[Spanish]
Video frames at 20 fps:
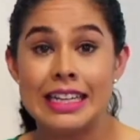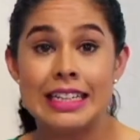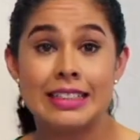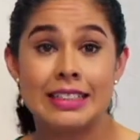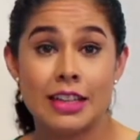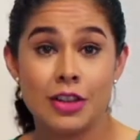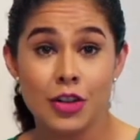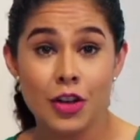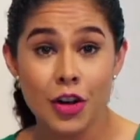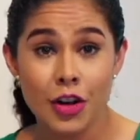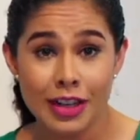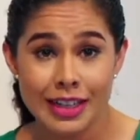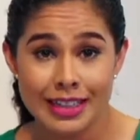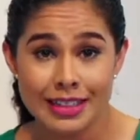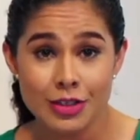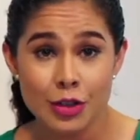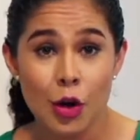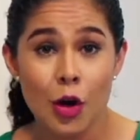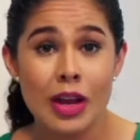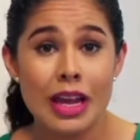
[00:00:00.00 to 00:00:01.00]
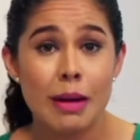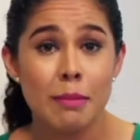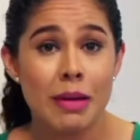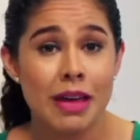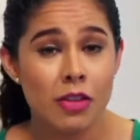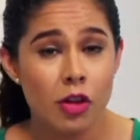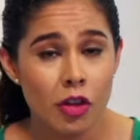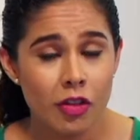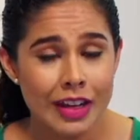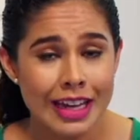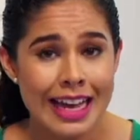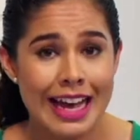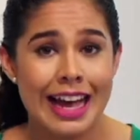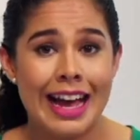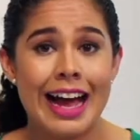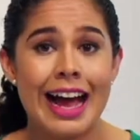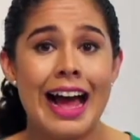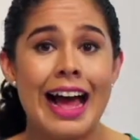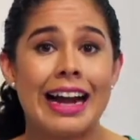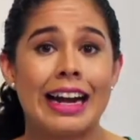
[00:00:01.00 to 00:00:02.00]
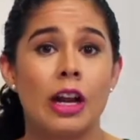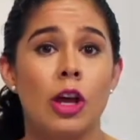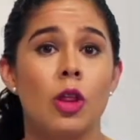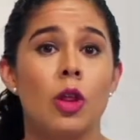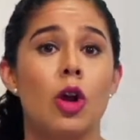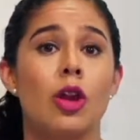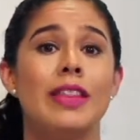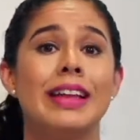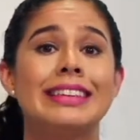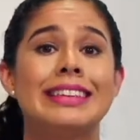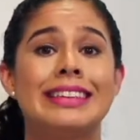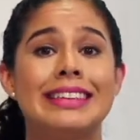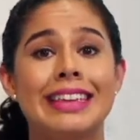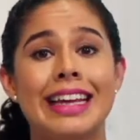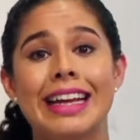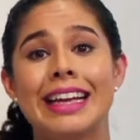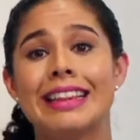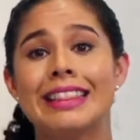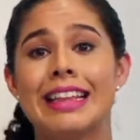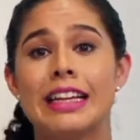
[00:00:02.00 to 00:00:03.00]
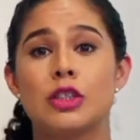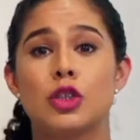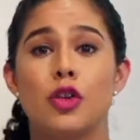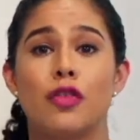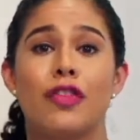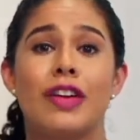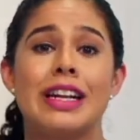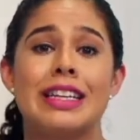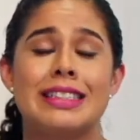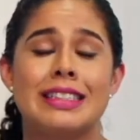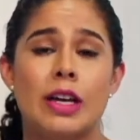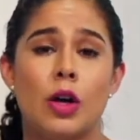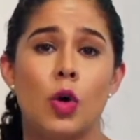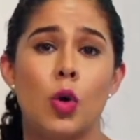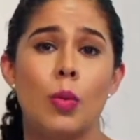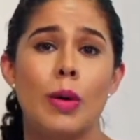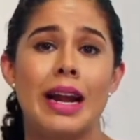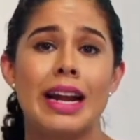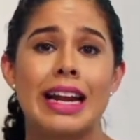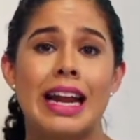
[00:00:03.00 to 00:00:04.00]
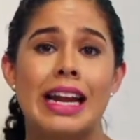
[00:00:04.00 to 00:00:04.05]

Y señores, hoy al mediodía, alrededor de 30 choferes de Uber